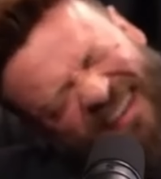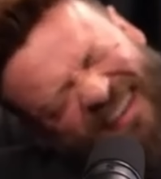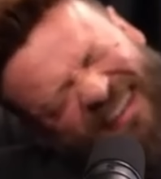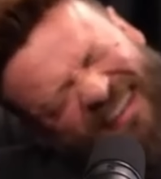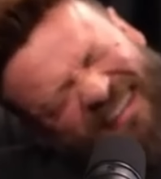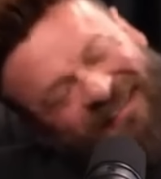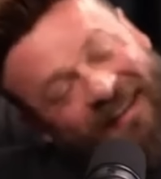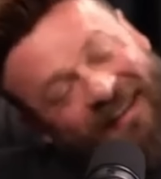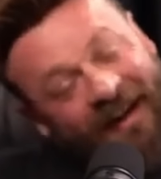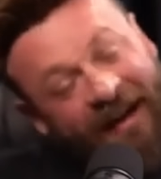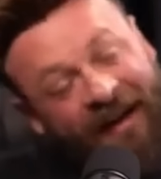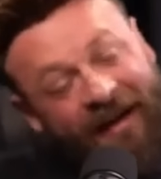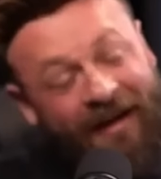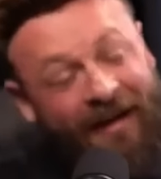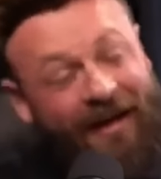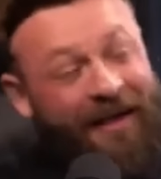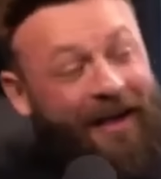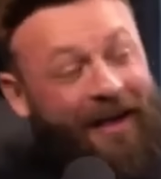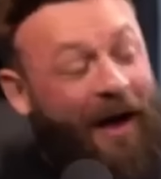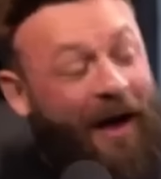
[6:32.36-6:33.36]
devagar.
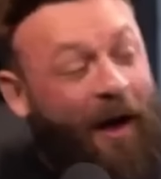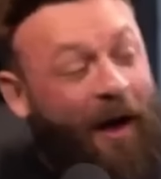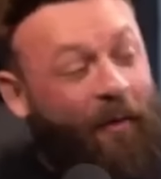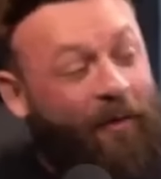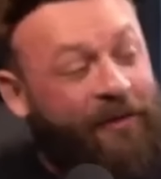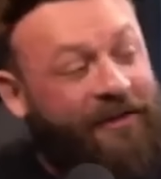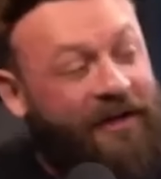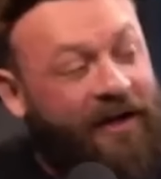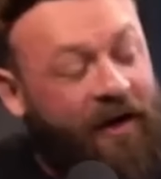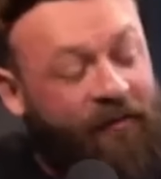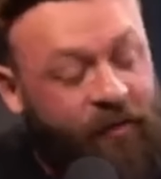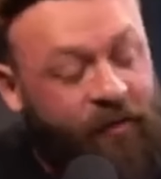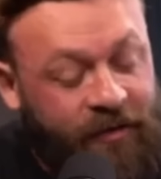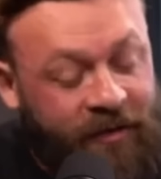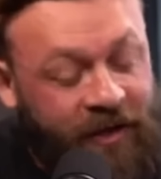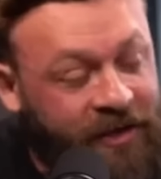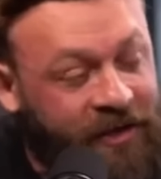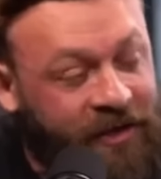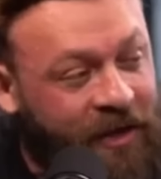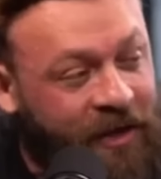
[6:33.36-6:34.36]
O Zanka falou:
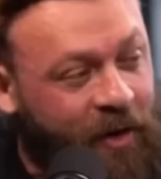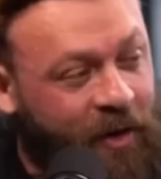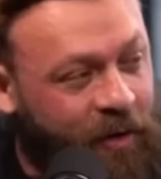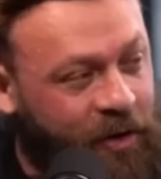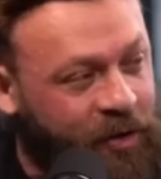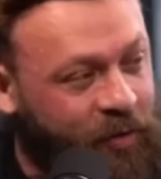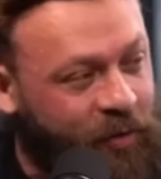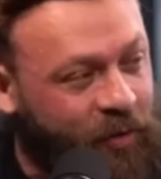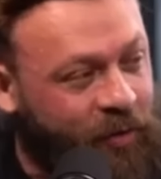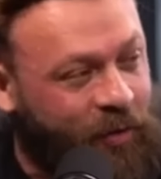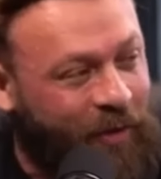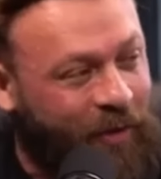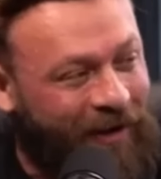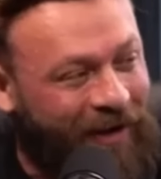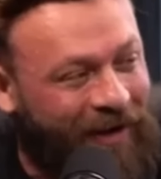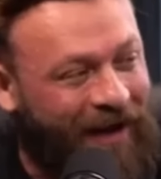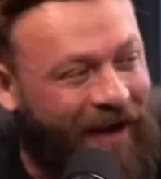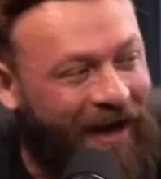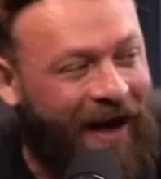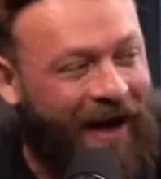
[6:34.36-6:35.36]
"Deixa que eu ajudo".
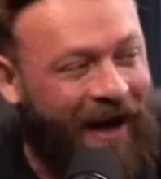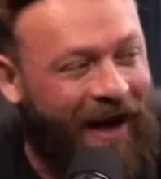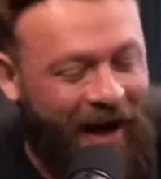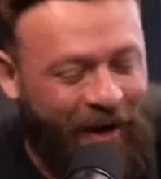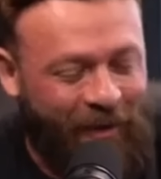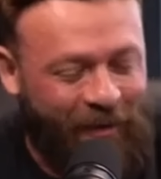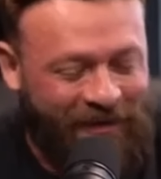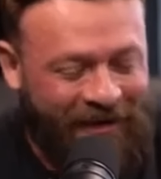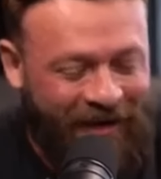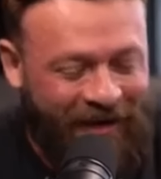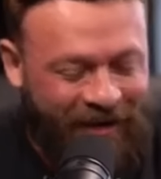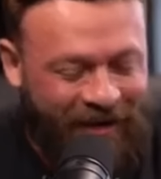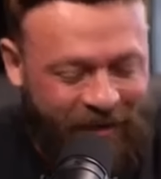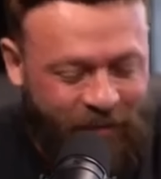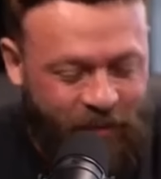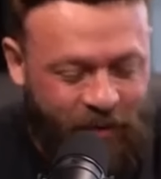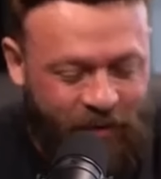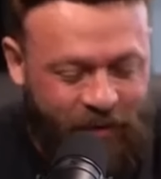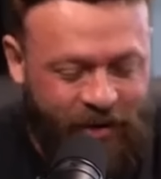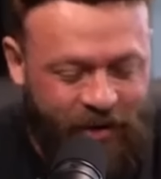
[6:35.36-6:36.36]
Aí o Zanka
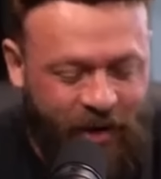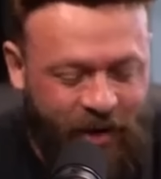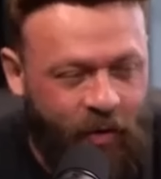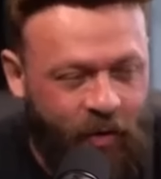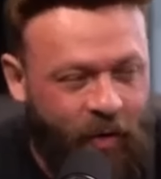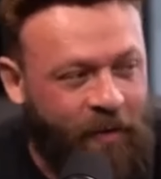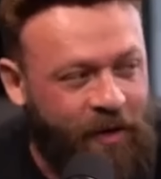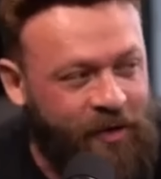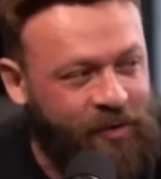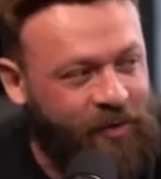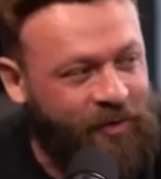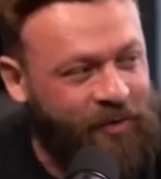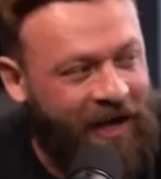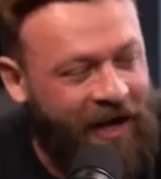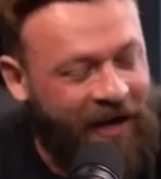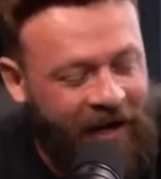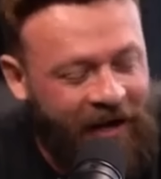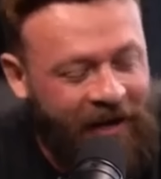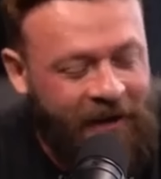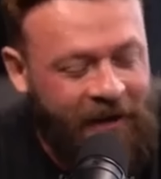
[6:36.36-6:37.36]
tipo chegou para
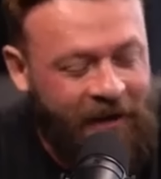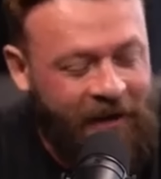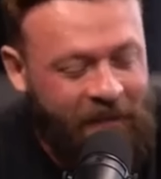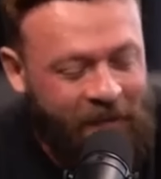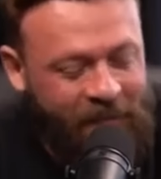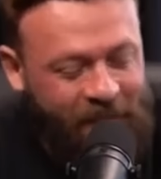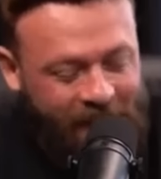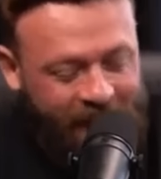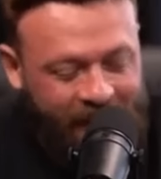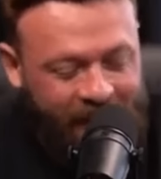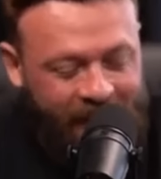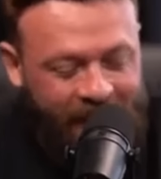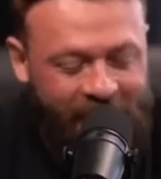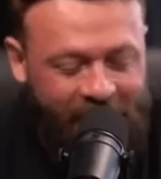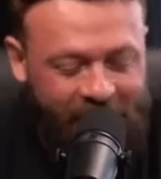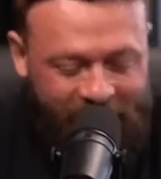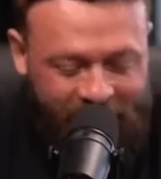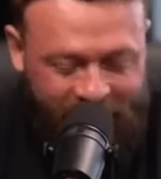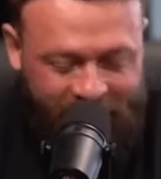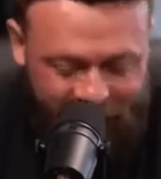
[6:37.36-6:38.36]
ajudar ele,
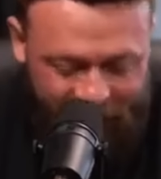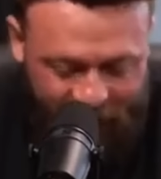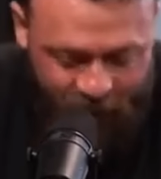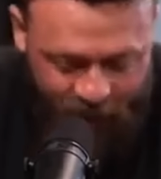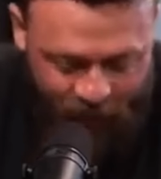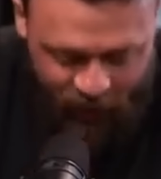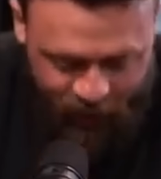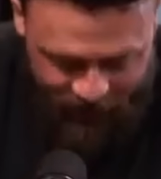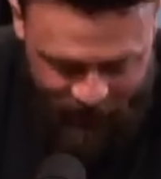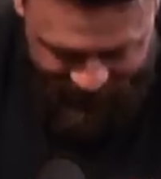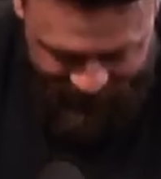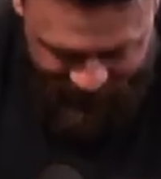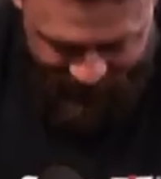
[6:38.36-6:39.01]
chegou por cima